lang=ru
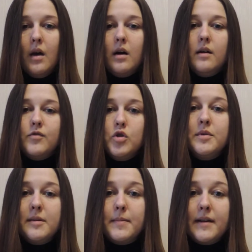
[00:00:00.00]
А, в чем
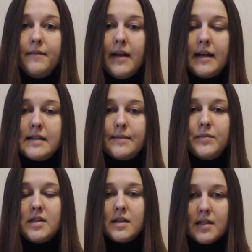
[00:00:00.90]
она проявляется?
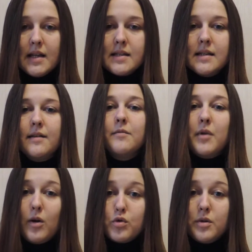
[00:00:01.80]
Диссоциация,
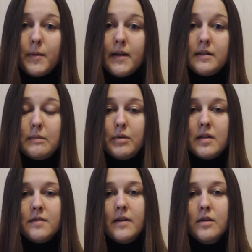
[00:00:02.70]
как уже понятно по
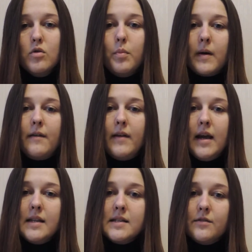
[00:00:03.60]
названию,
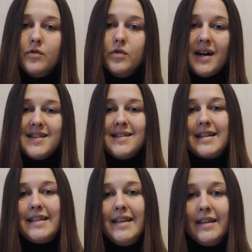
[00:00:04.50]
проявляется
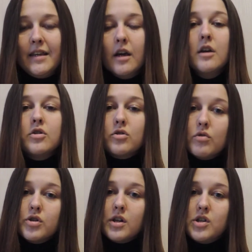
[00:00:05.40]
отстранении.
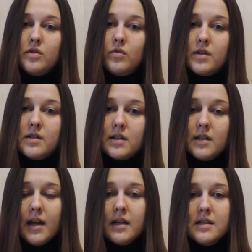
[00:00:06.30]
Что же от чего
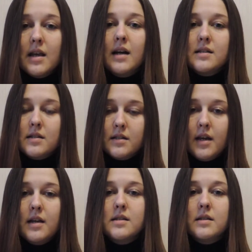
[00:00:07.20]
отстраняется?
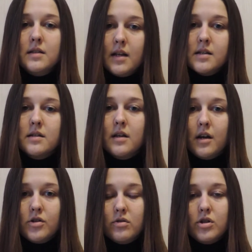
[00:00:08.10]
Отстраняется телесное
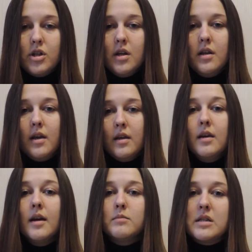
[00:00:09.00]
ощущение
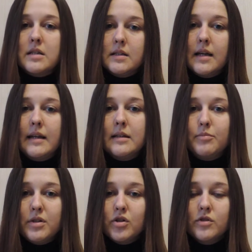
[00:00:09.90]
и эмоциональное
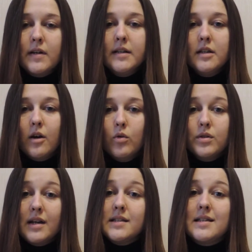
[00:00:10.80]
переживание
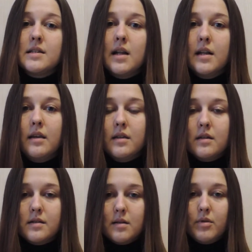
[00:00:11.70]
от осознания
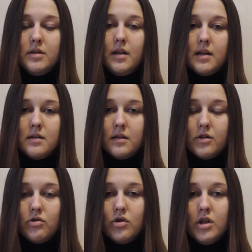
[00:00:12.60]
этих самых телесных
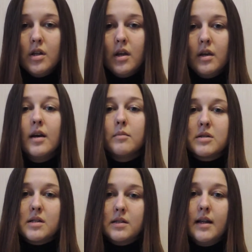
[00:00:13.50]
ощущений и
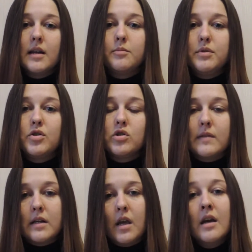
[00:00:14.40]
эмоциональных
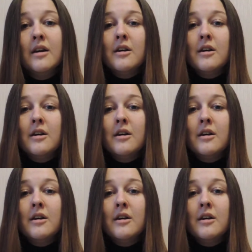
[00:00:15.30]
переживаний.